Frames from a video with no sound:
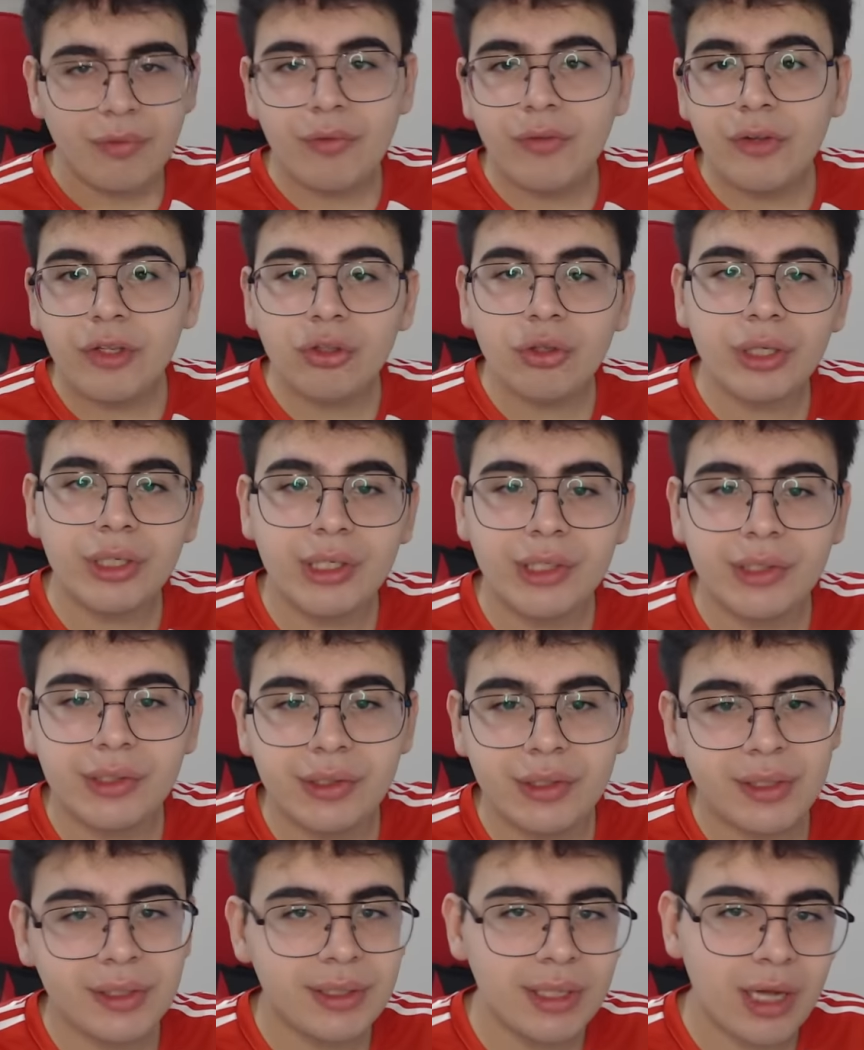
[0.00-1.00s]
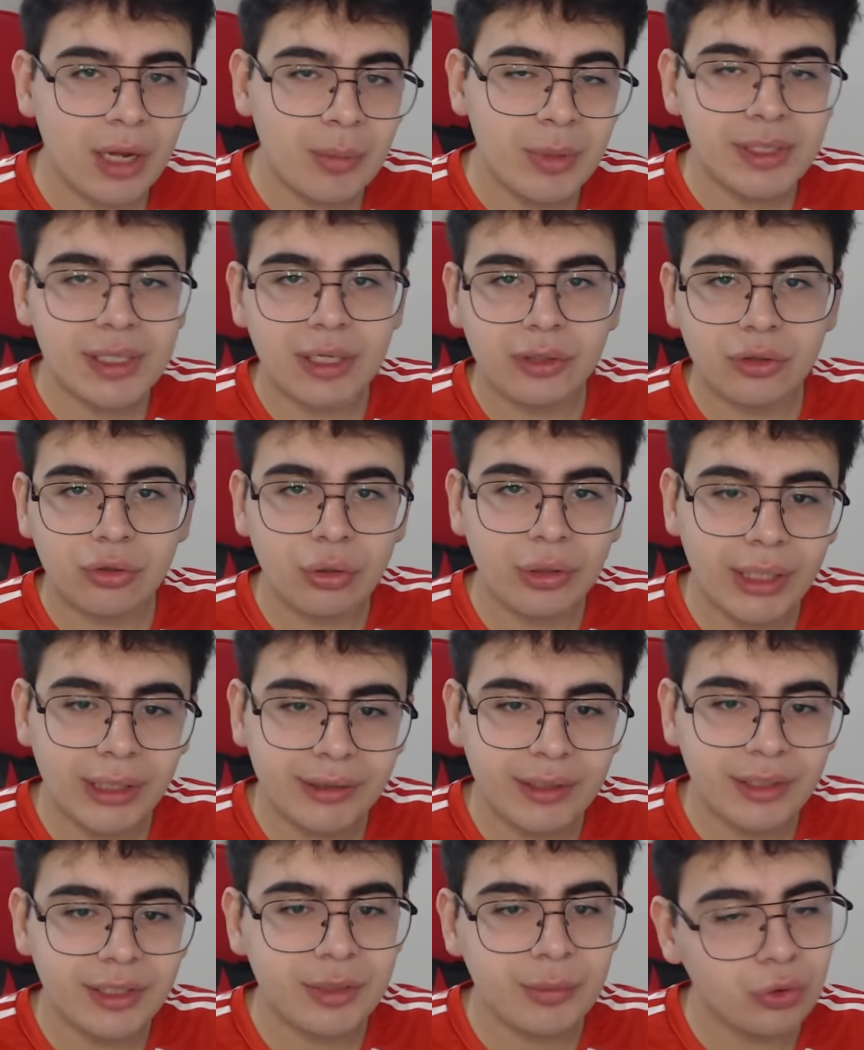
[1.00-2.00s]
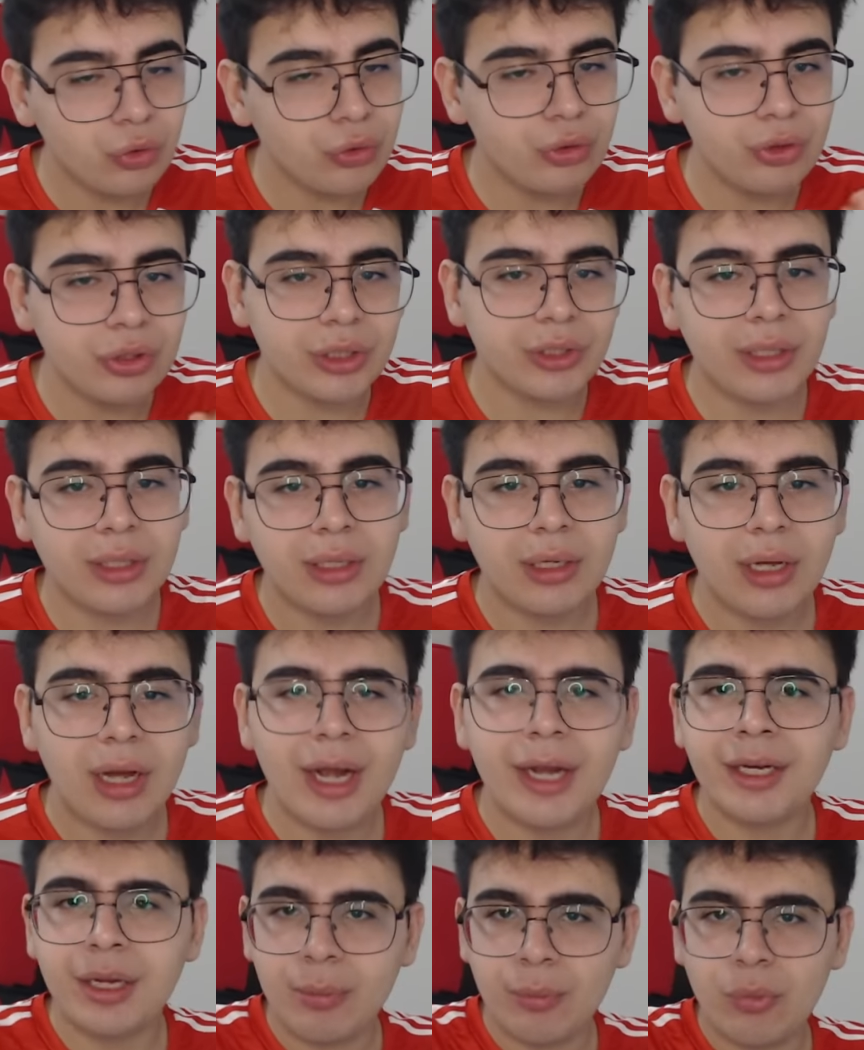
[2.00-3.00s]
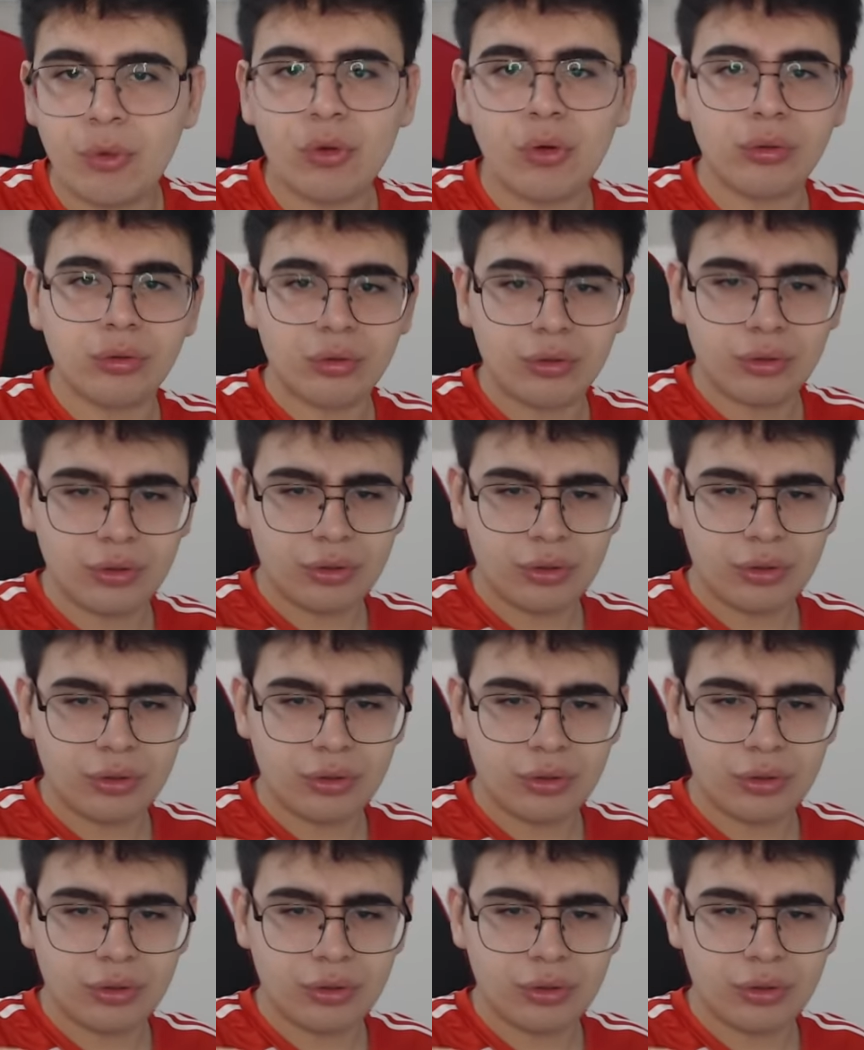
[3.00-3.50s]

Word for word: Ve videoya girdiğinizde ama sahte olarak dediğimi duyunca da aynen böyle oldunuz.